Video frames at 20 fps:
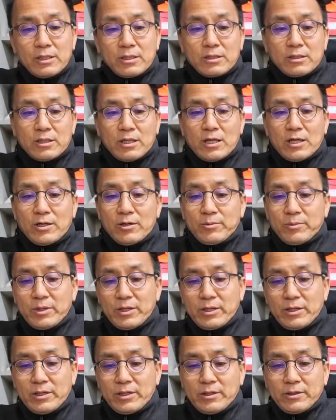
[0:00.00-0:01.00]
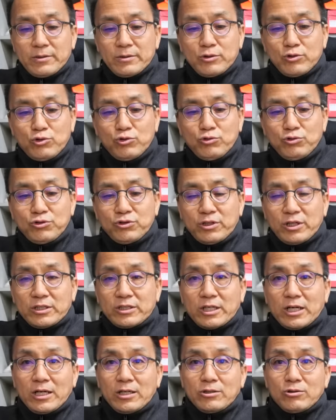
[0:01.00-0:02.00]
그 다음에 슈즈의
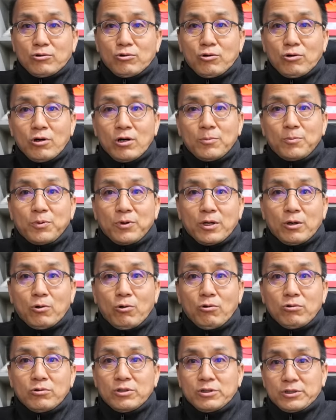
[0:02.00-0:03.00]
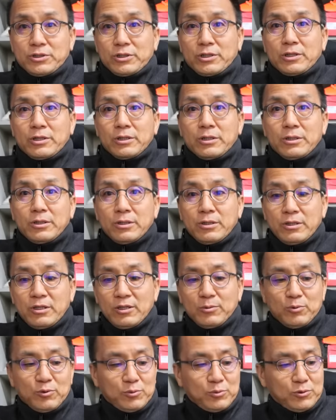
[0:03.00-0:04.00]
사이드 어퍼의 홀드성.
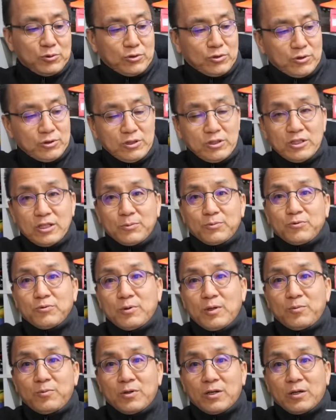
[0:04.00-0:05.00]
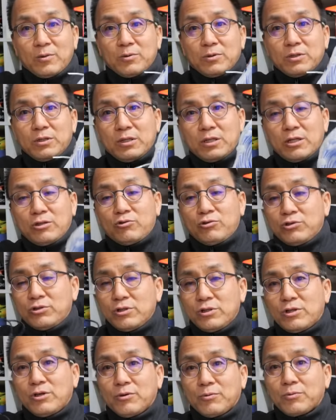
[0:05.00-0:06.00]
이 부분도 이 제품에 비하면 이게
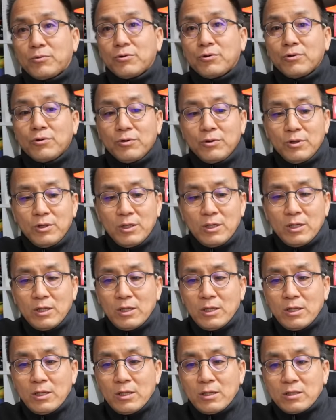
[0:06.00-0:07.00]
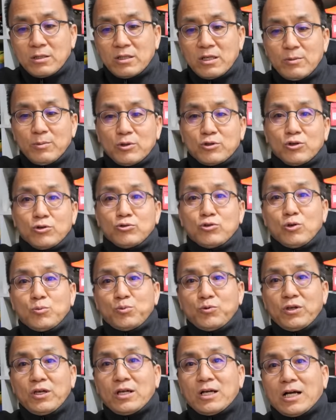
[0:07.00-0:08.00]
뒤질 게 없고 그 다음에
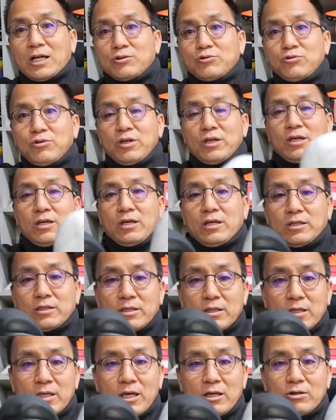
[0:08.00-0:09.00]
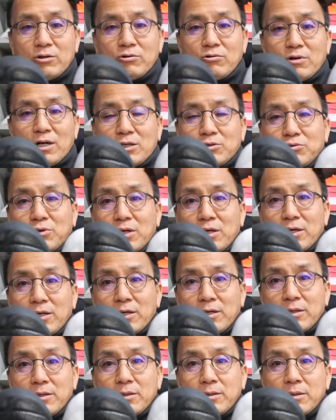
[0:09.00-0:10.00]
전족부의 가죽의 캥거루
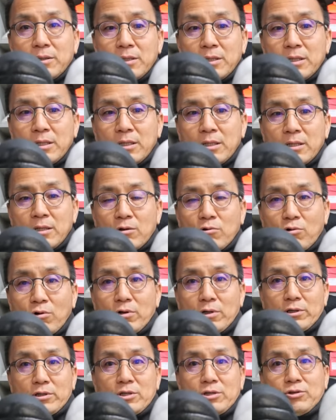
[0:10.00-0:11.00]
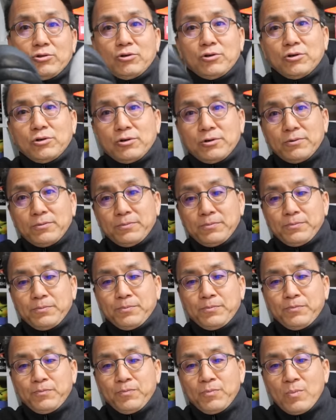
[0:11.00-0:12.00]
가죽의 퀄러티도
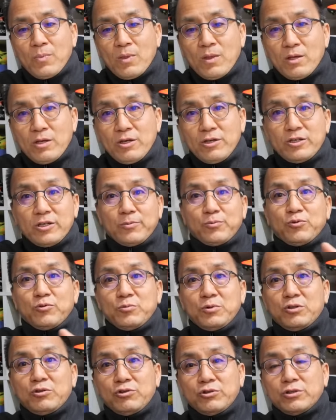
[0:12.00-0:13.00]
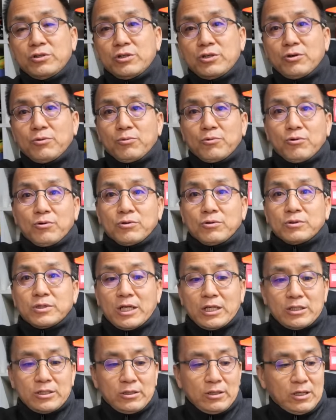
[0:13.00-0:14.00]
이 제품이 뒤질 게 없고
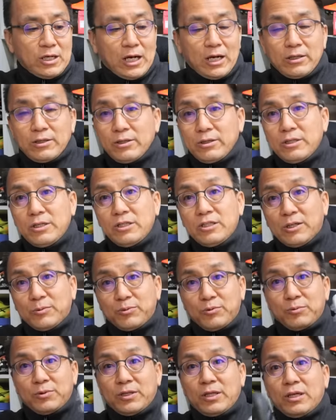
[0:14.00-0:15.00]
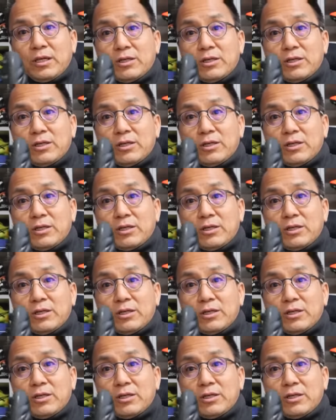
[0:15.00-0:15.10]
사실은 가격이 이 제품보다